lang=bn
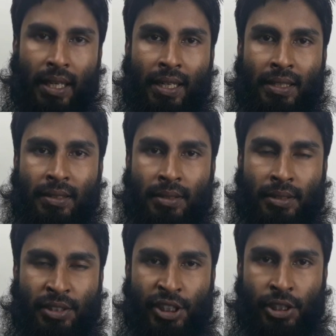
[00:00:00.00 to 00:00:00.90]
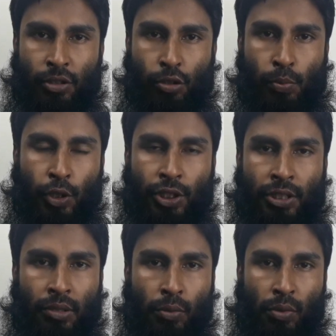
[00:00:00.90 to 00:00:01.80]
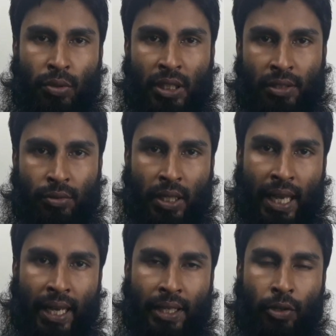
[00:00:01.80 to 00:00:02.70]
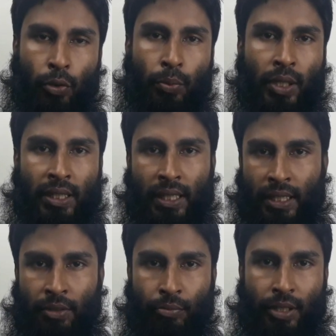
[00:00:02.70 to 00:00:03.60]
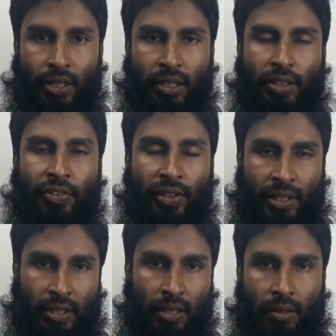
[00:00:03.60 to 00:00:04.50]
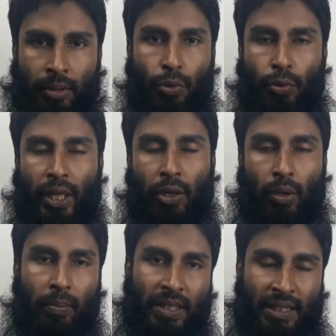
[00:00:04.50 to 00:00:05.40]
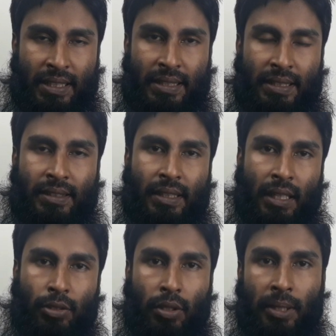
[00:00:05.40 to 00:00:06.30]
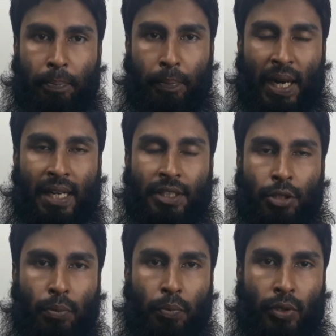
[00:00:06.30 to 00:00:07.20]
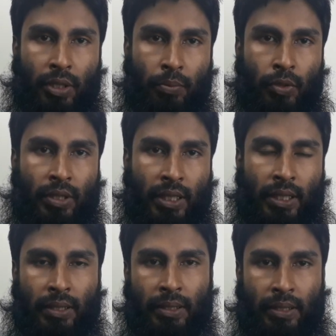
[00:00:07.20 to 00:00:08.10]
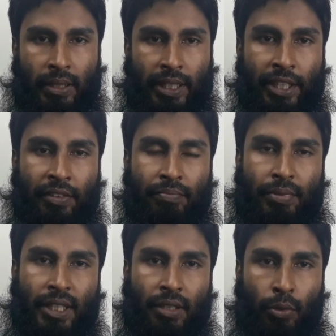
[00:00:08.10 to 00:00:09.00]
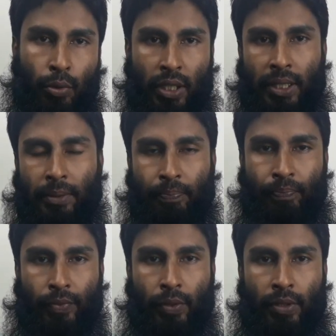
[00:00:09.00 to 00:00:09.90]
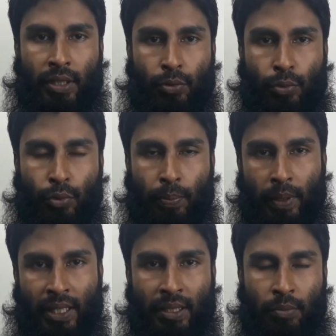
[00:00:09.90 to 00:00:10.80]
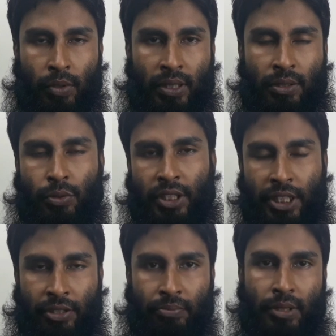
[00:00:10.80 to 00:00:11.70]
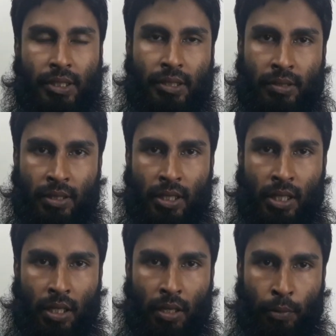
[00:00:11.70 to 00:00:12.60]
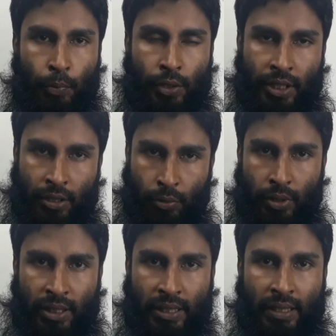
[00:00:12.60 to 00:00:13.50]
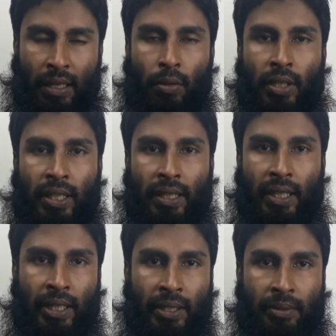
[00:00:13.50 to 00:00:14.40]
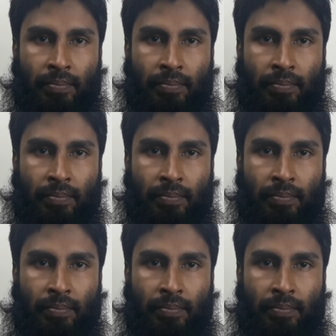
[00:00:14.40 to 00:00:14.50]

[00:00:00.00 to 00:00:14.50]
এই জিনগত বৈশিষ্ট্যগুলো সাধারণত একই রকম হয়ে থাকে ইনব্রিডিং ইফেক্টটা চলুন এখন আমরা জেনে নিই যে আসলে প্রাণী সম্পদের মধ্যে ইনব্রিডিং হলে অর্থাৎ কোনো প্রাণীর মধ্যে যদি ইনব্রিডিং প্রক্রিয়াটা হয়ে যায় তাহলে এর